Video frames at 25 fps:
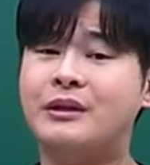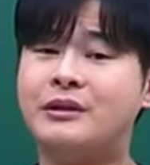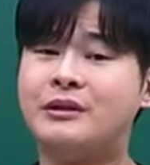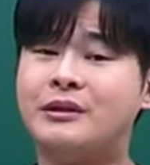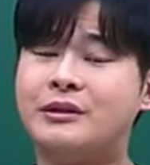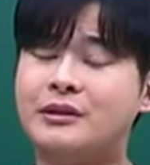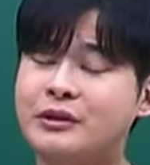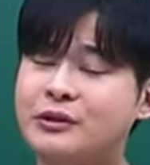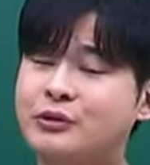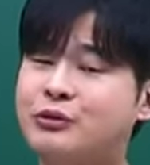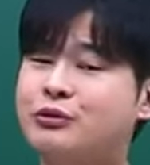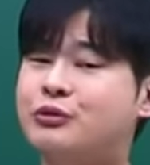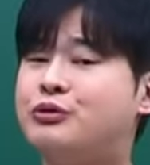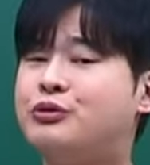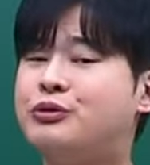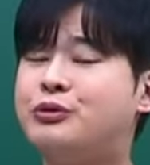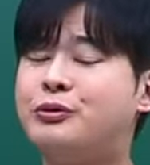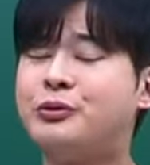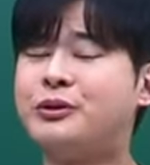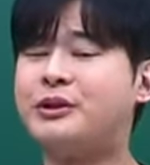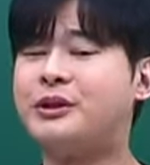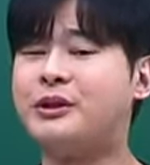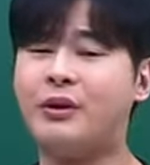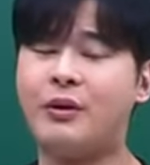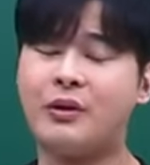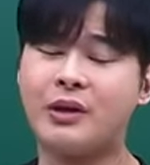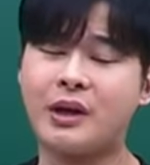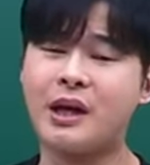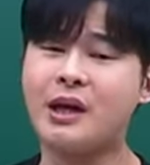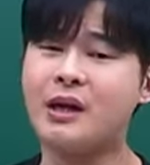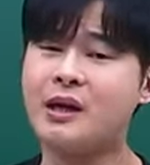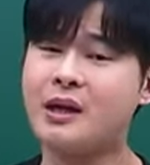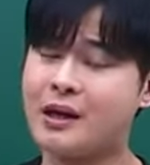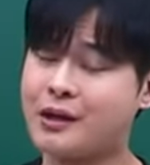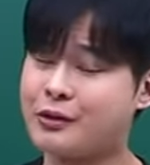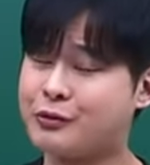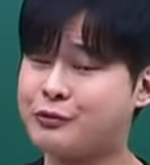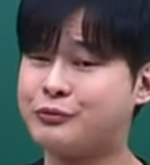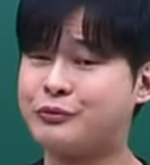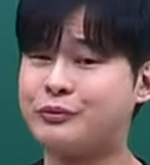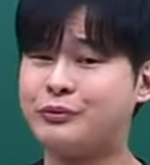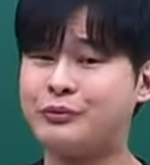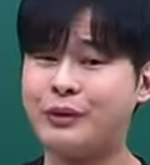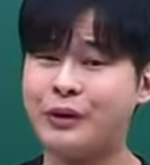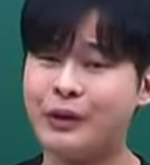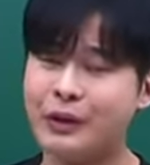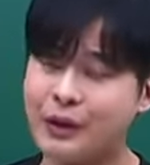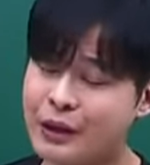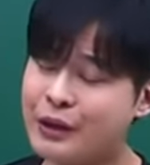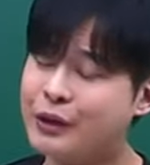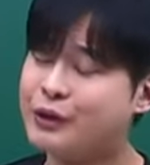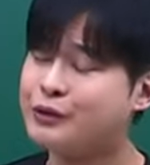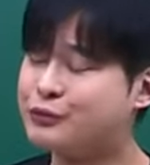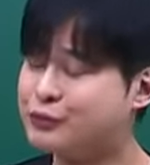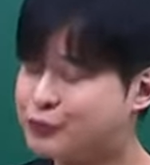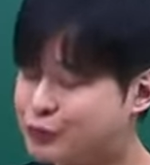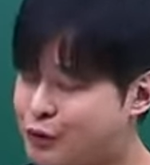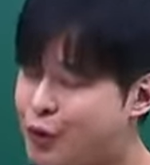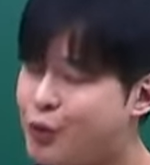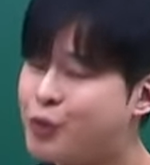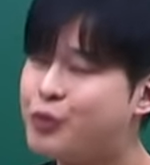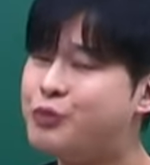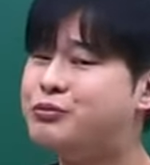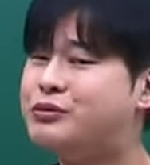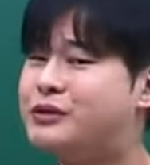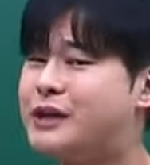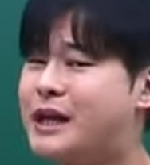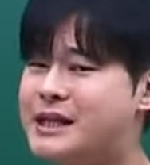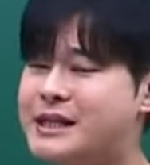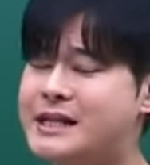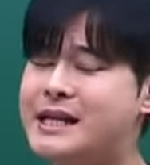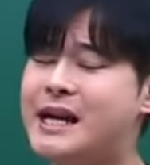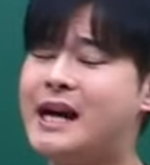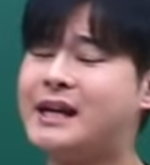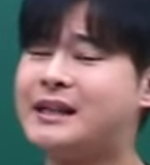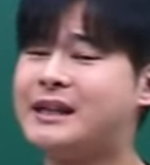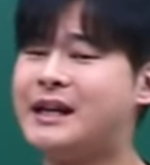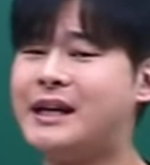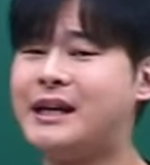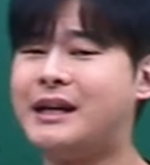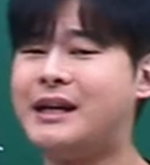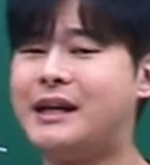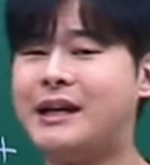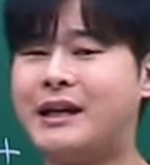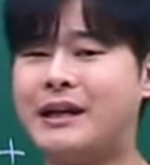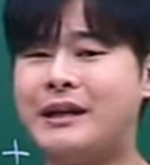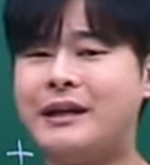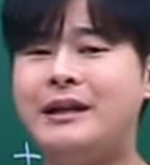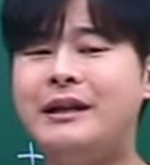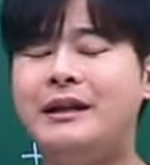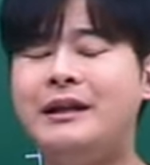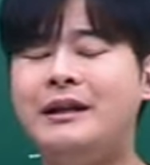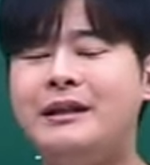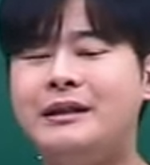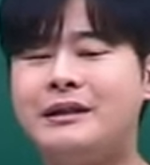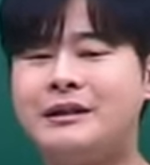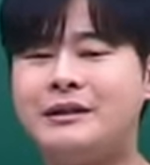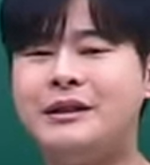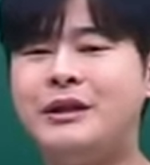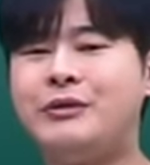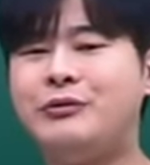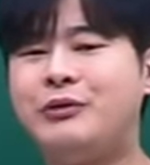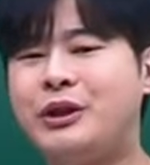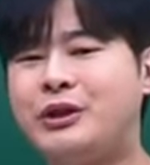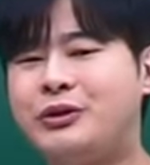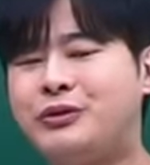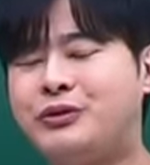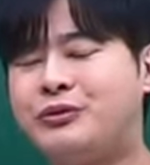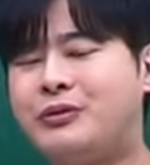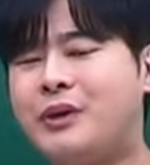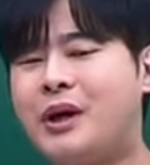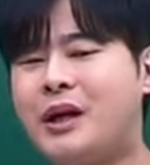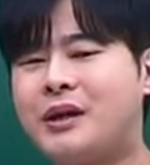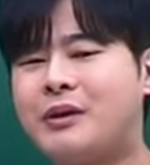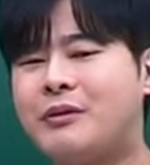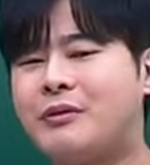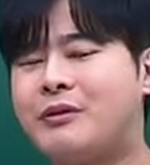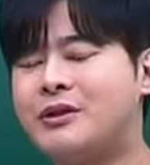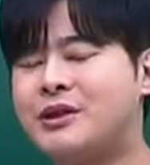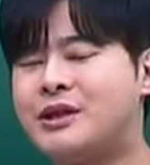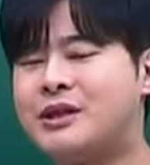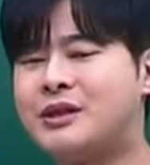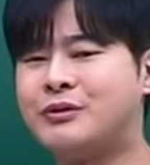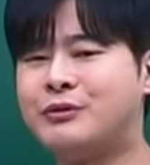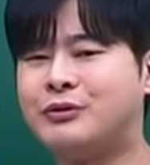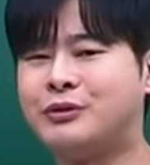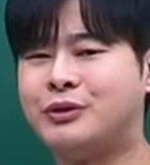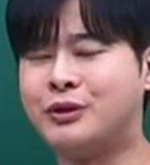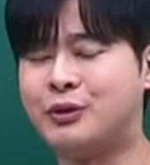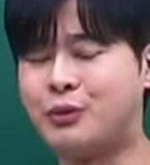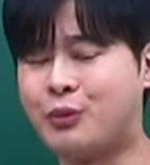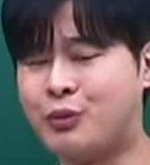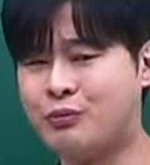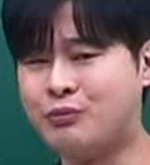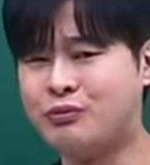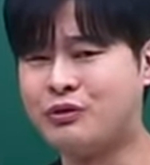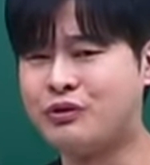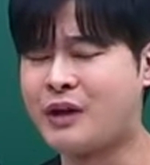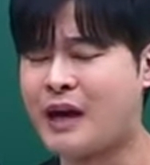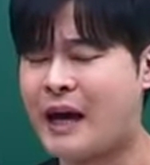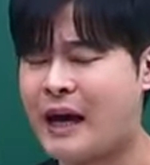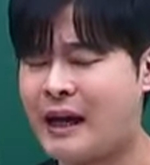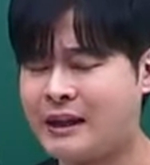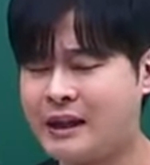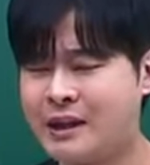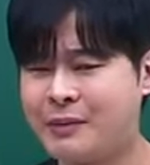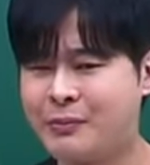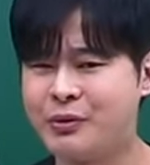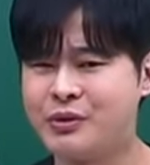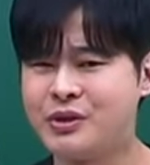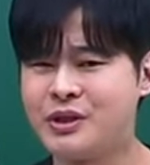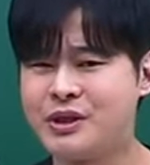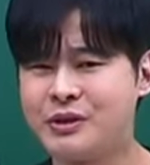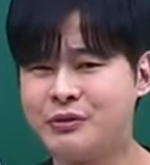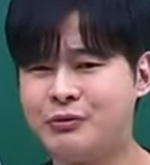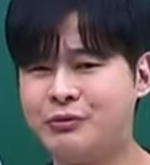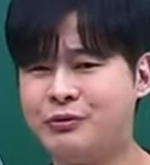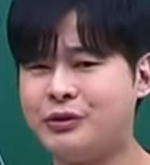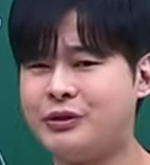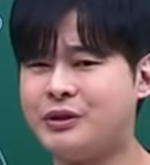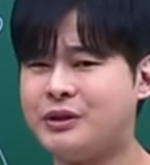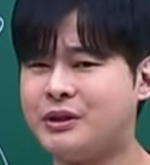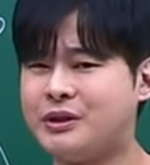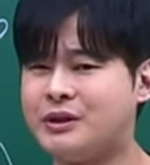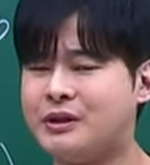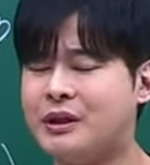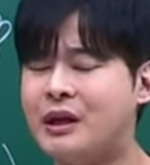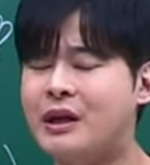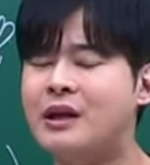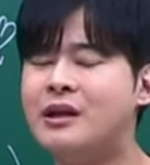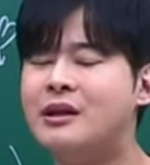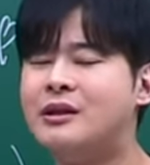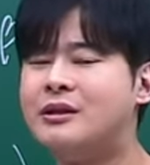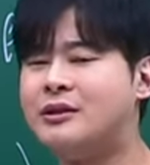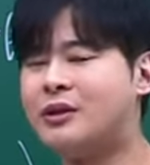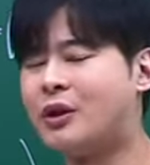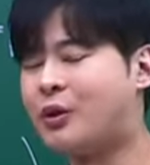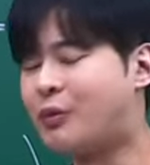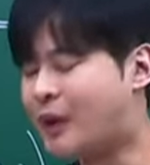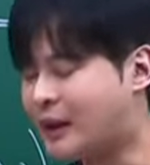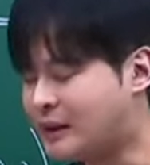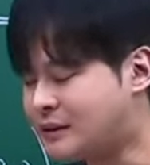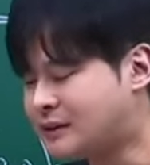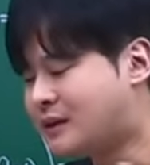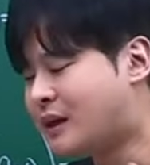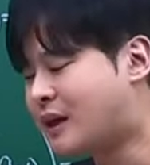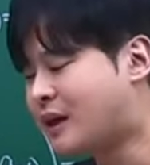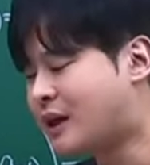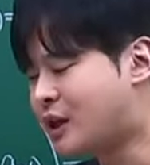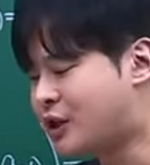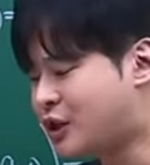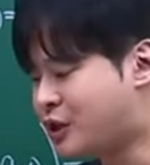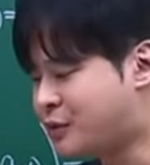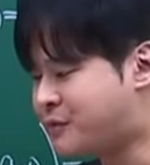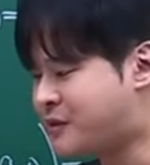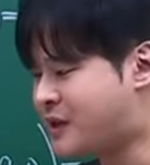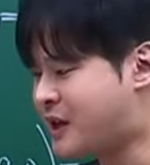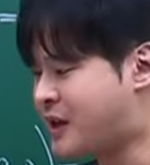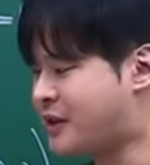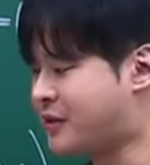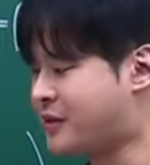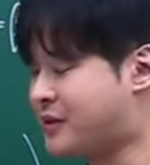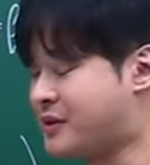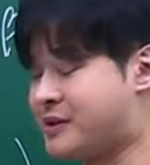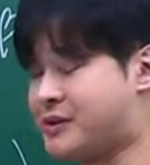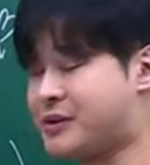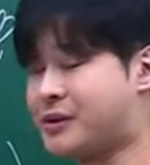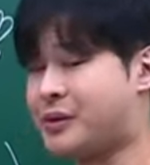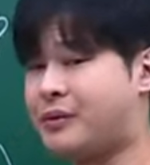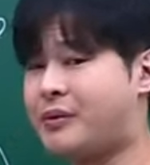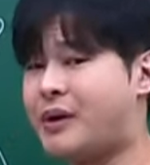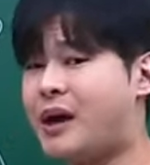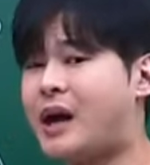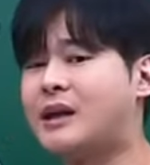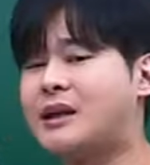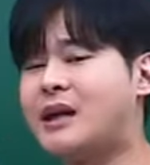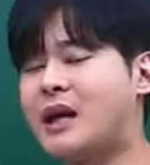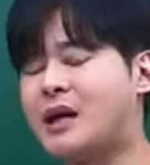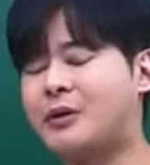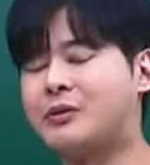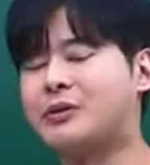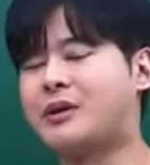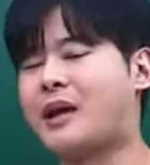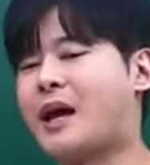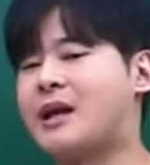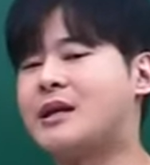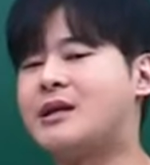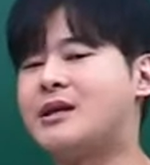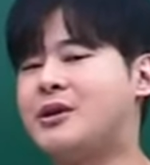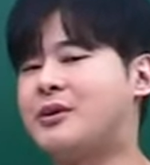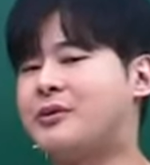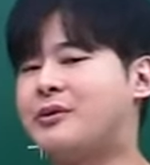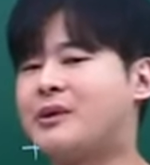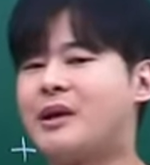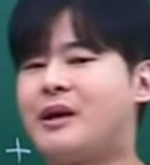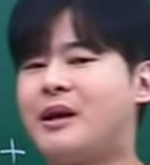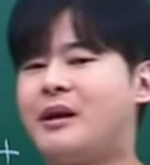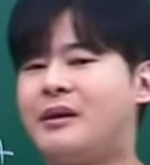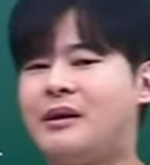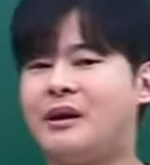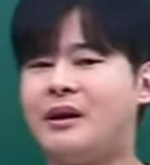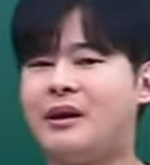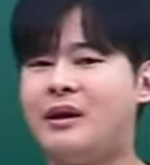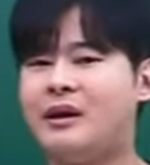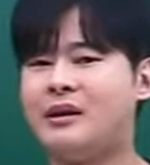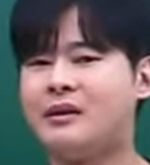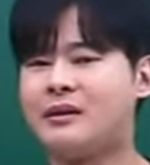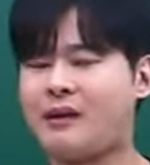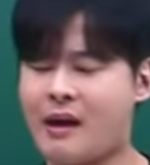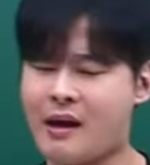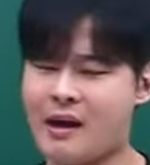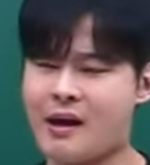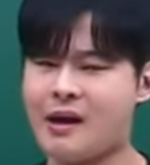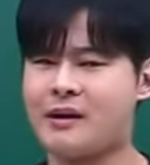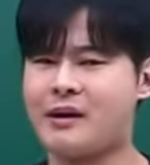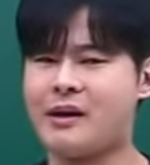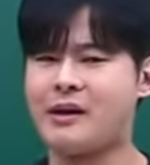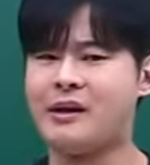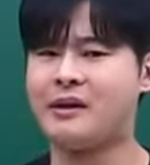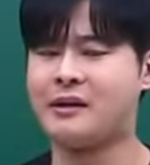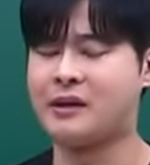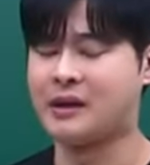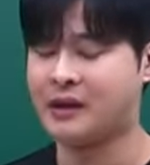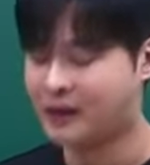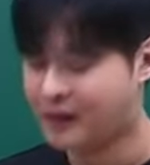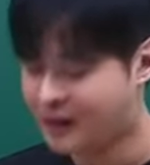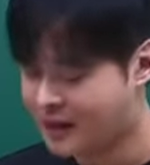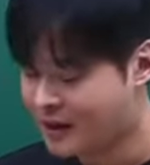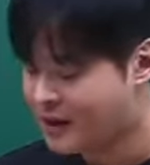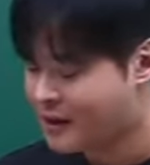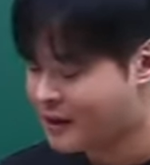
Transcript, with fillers: 그 누구도 그렇게 국어 공부를 하지 않아. 근데 우리 중하위권 친구들 공부를 안 해본 친구들은 그런 환상에 휩싸여 있어. 아 나 이거 다 기억해야 돼. 다 알아야 돼.